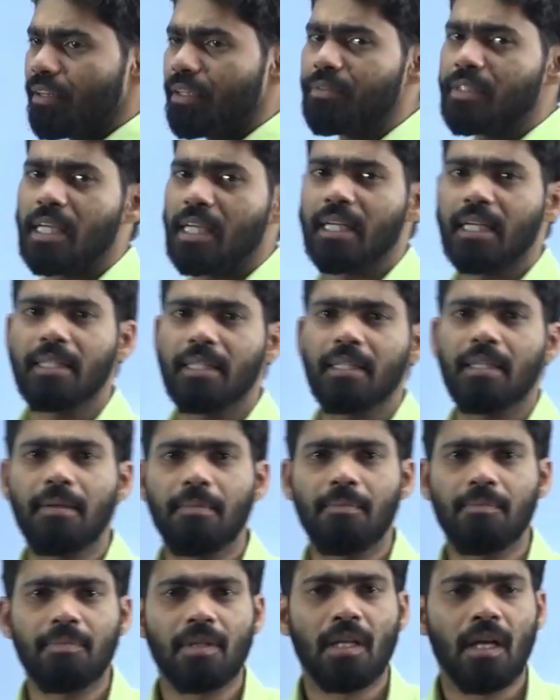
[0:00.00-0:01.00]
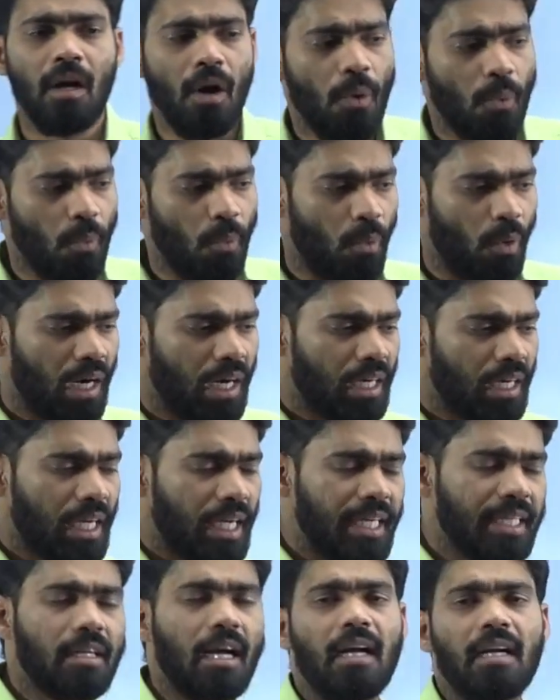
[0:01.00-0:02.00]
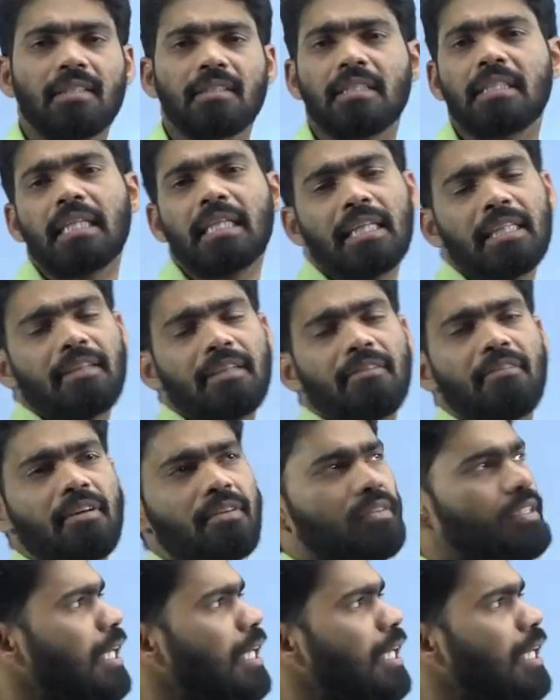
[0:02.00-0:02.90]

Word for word: ఇవ్వడం జరిగింది వన్ లైన్ ఆన్సర్ కింద ఇవ్వడం